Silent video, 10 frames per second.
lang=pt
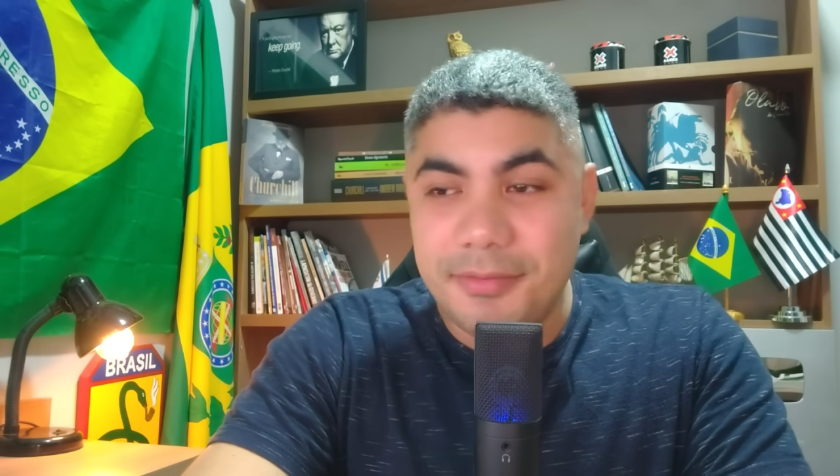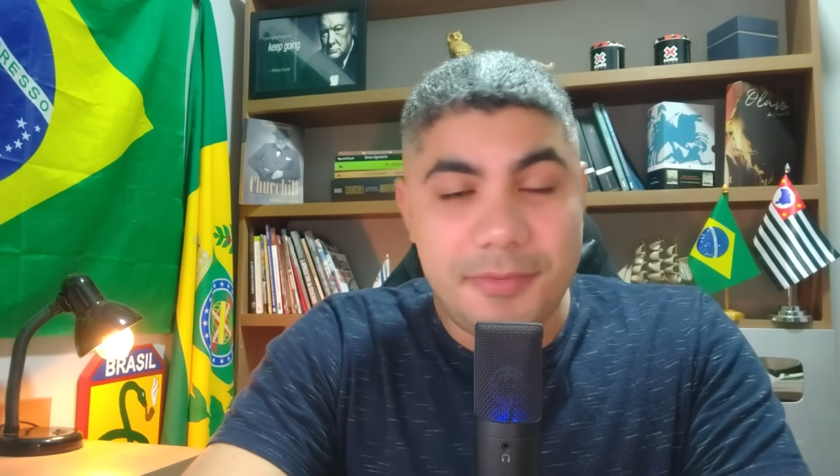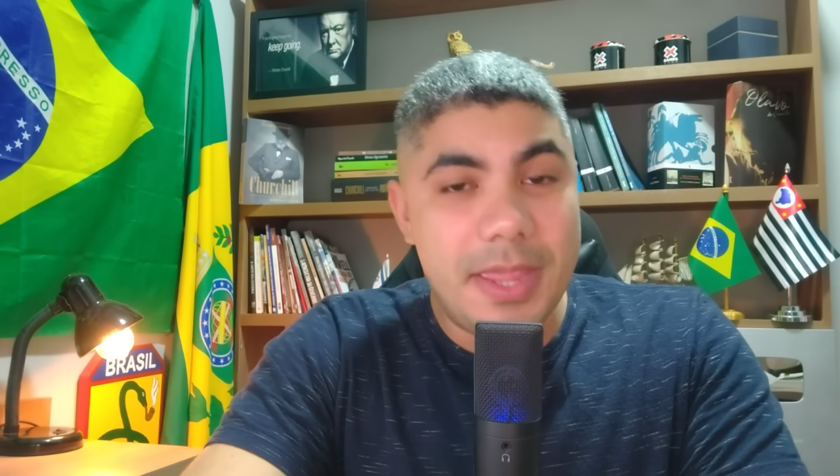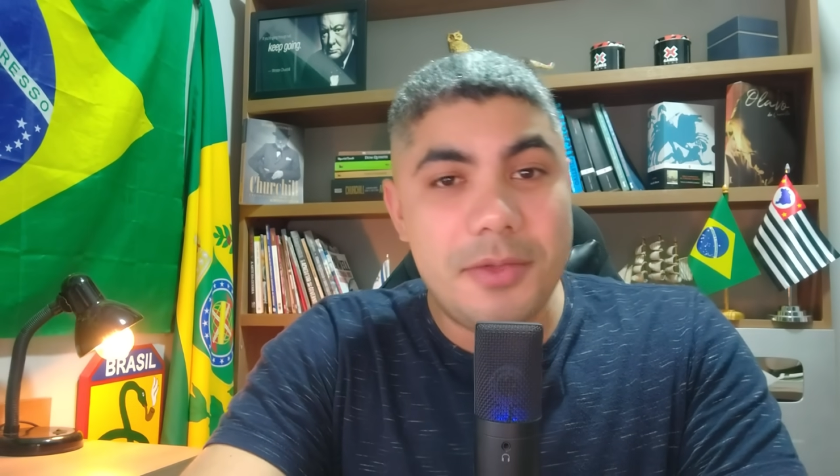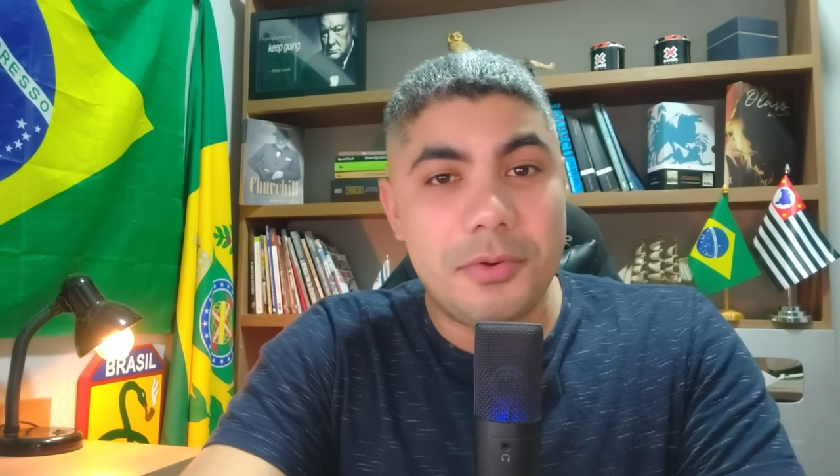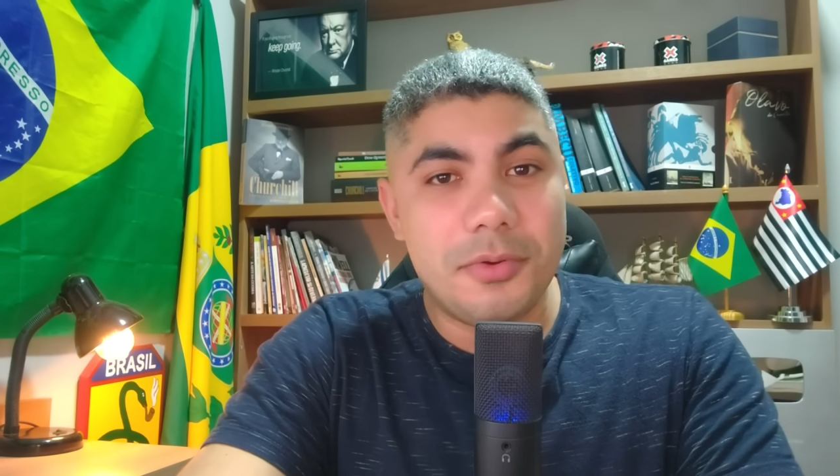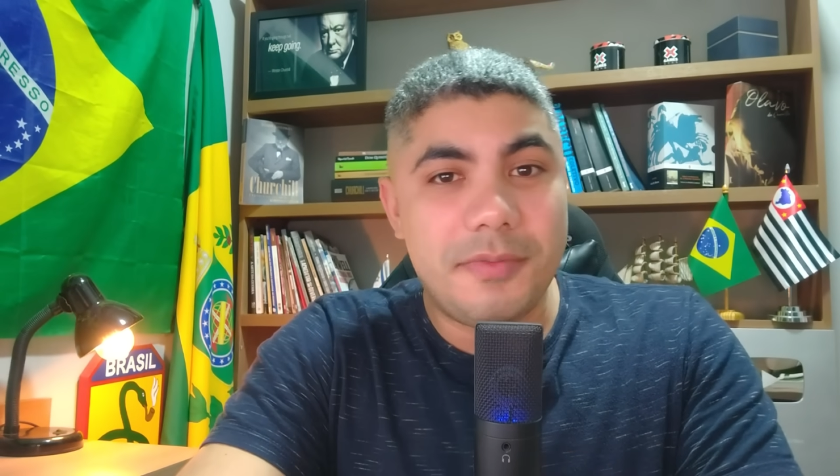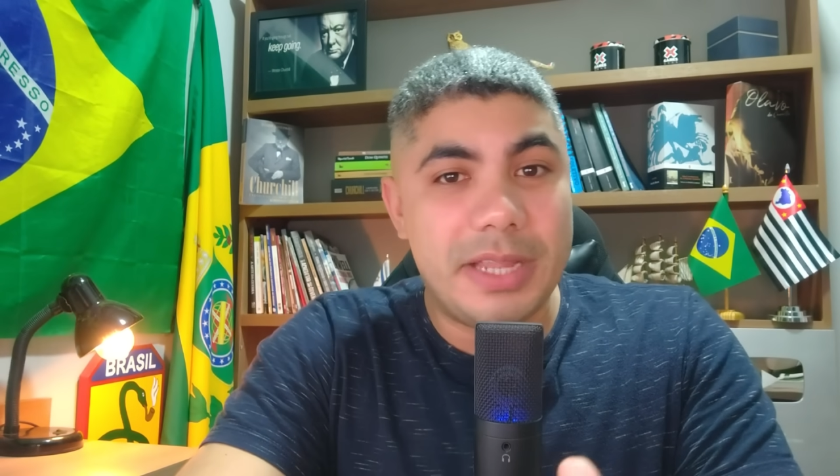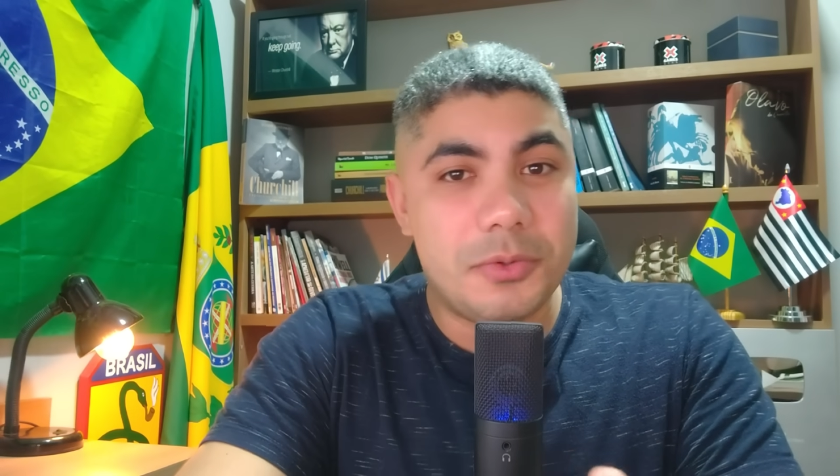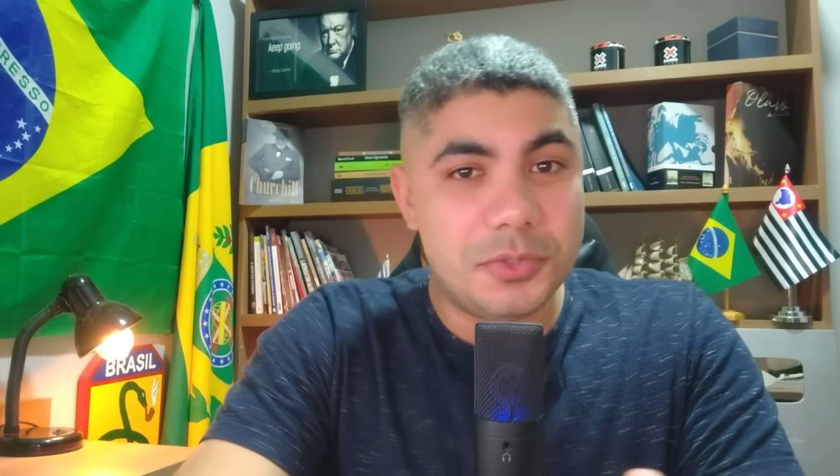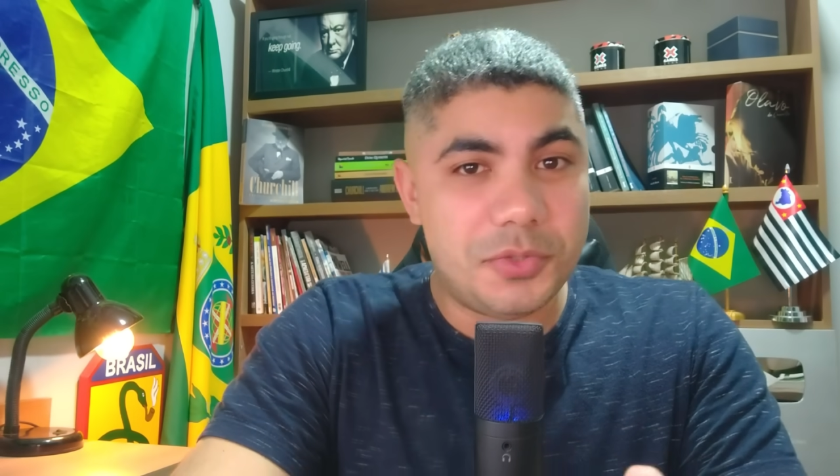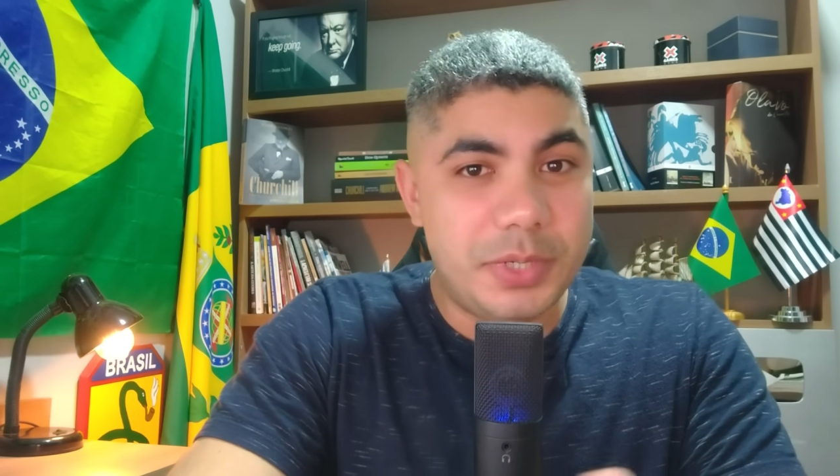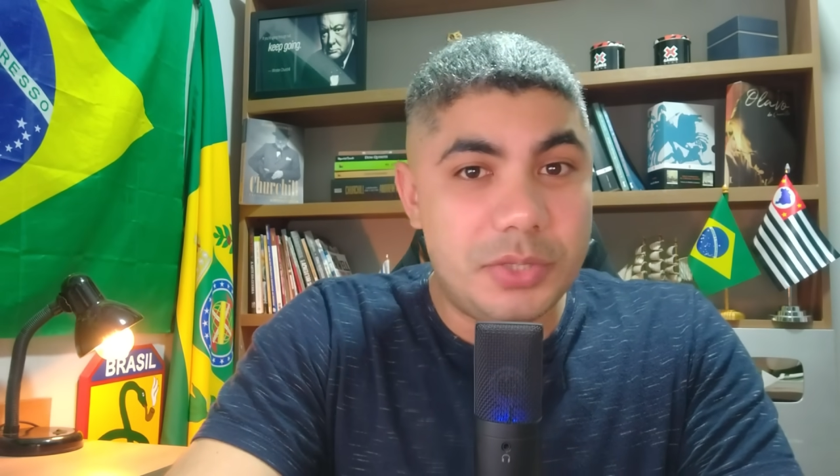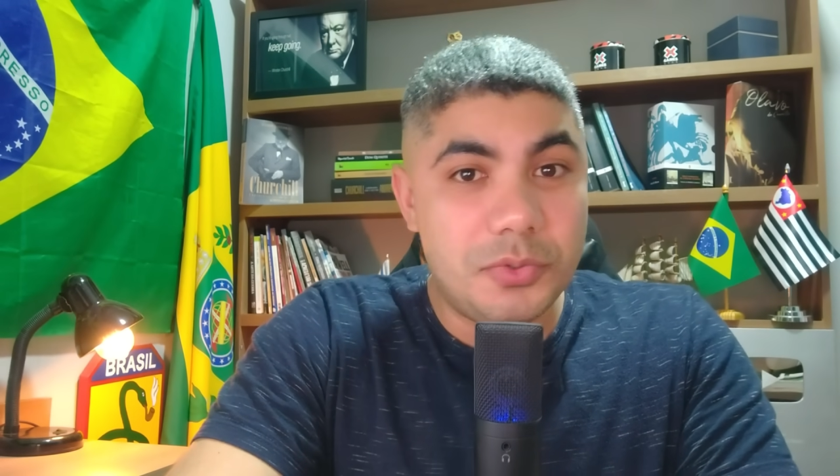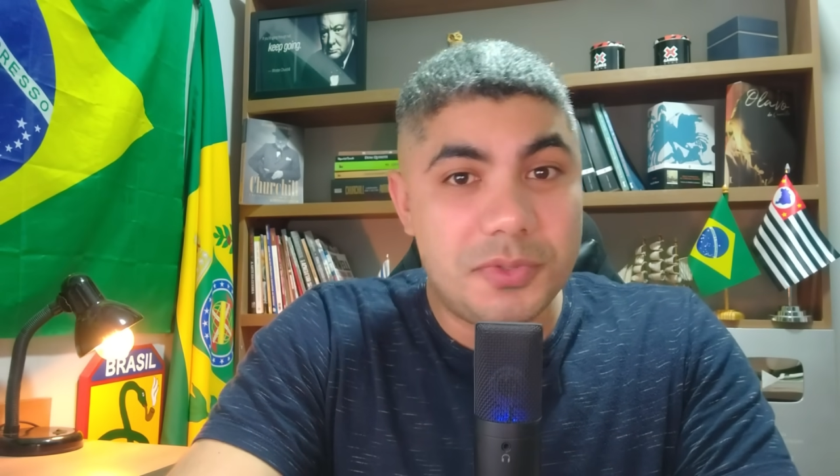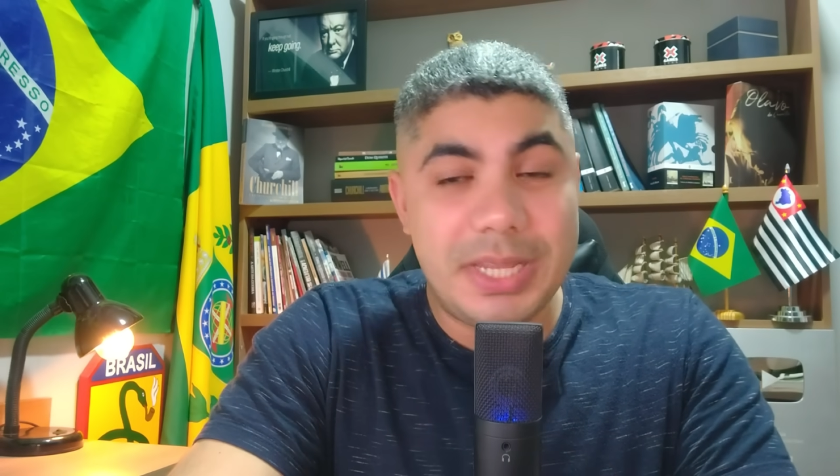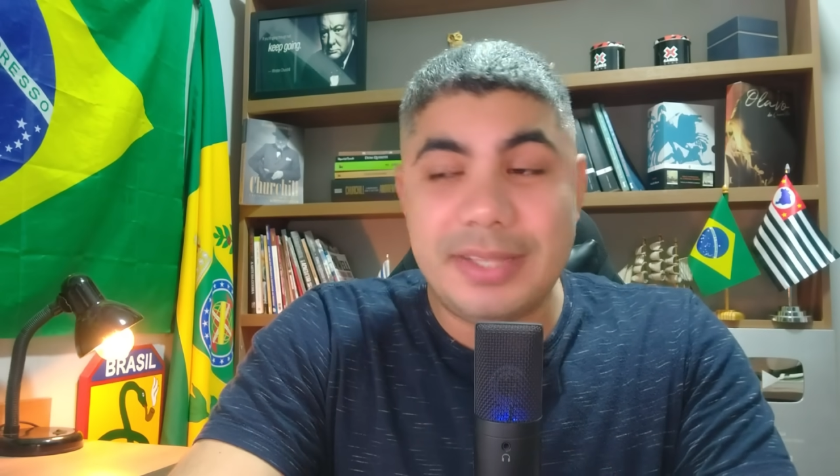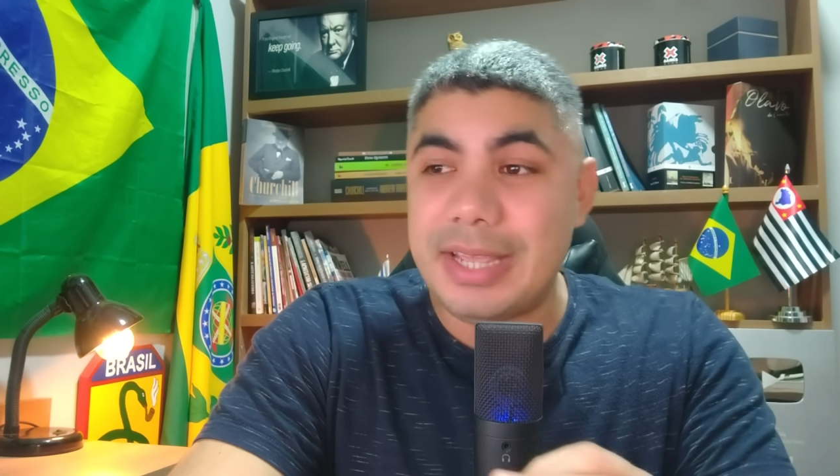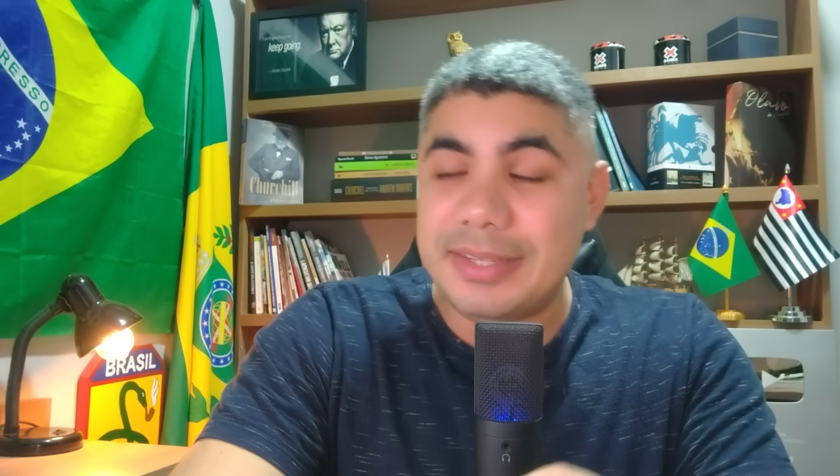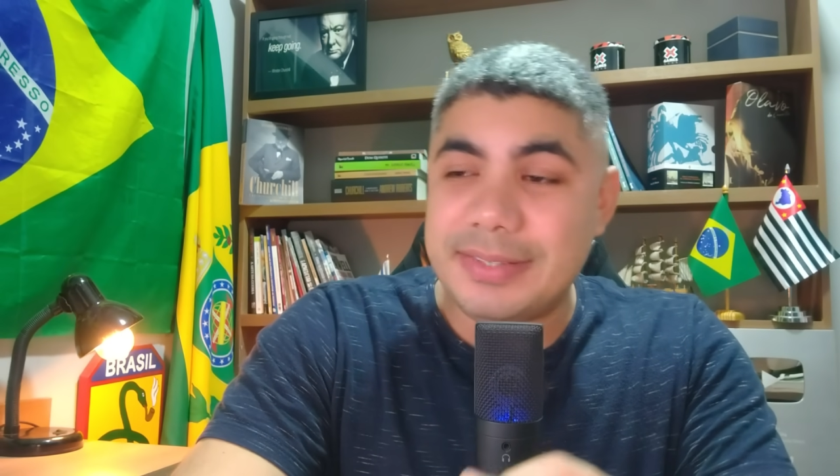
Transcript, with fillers: veio, vai construir 200, é,